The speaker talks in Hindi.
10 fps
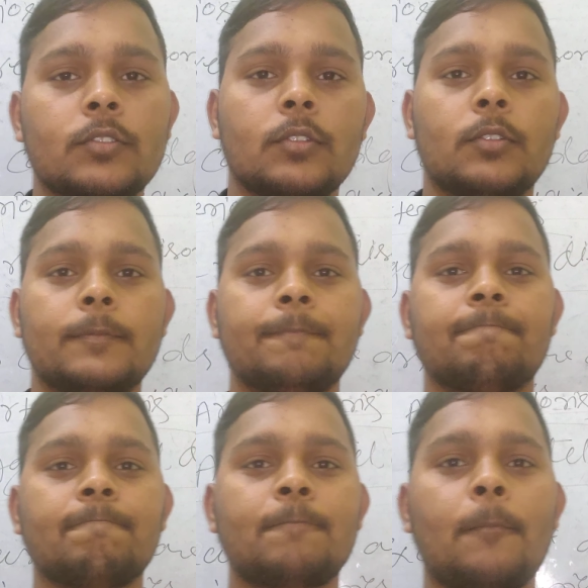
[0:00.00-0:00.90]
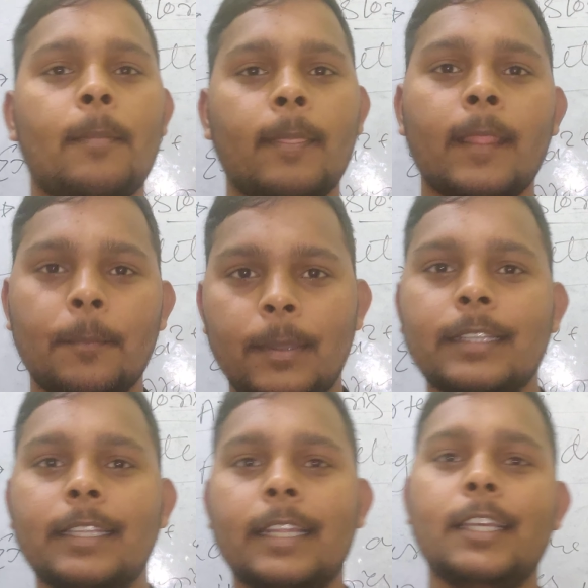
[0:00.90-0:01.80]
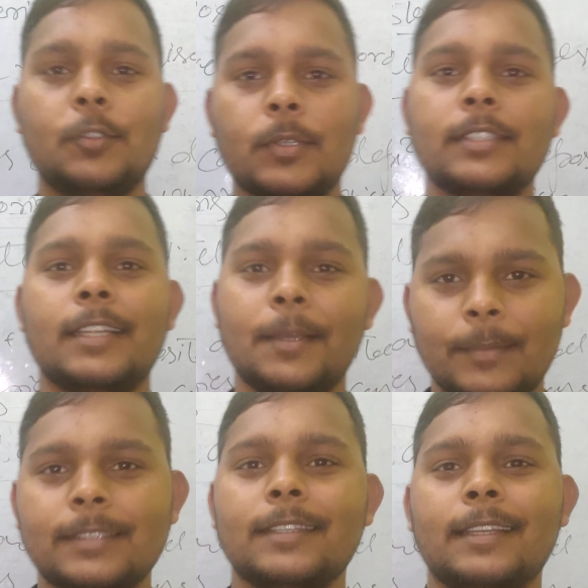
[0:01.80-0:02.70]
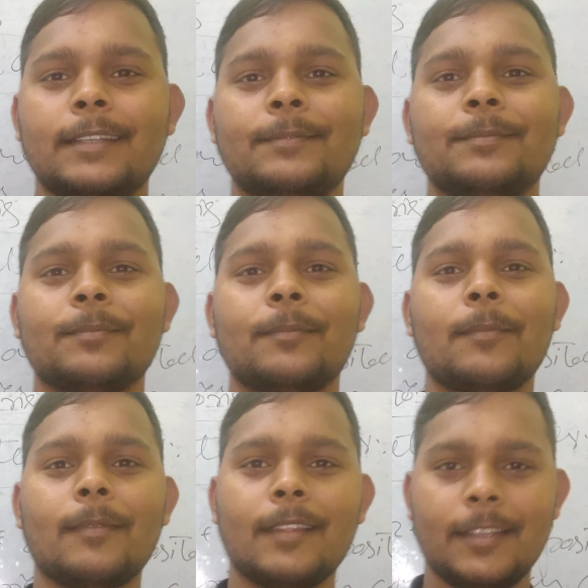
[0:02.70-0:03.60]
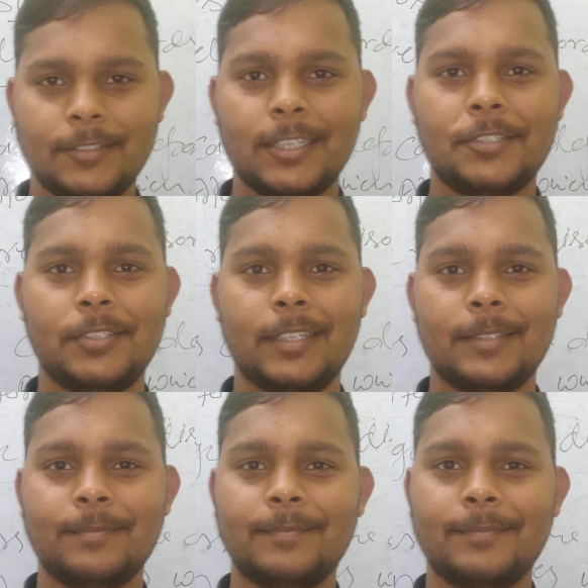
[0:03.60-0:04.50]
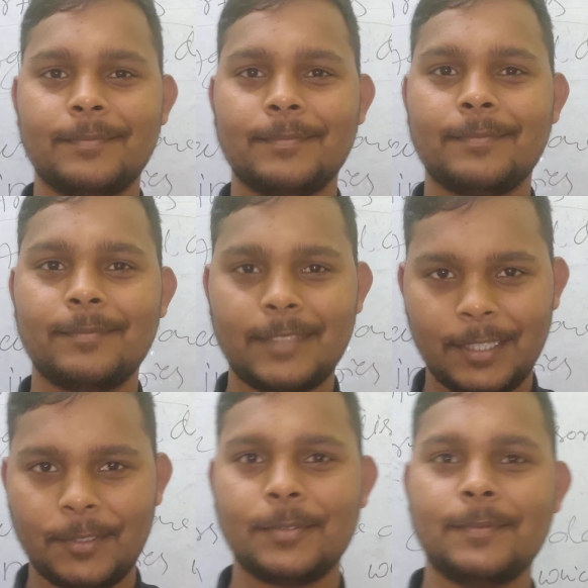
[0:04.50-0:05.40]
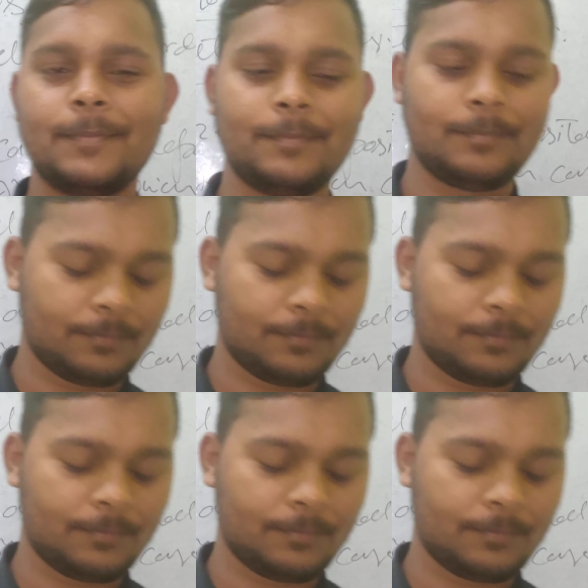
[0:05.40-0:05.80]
सो पढ़ते रहिए स्वस्थ रहिए मस्त रहिए जय श्री राम थैंक यू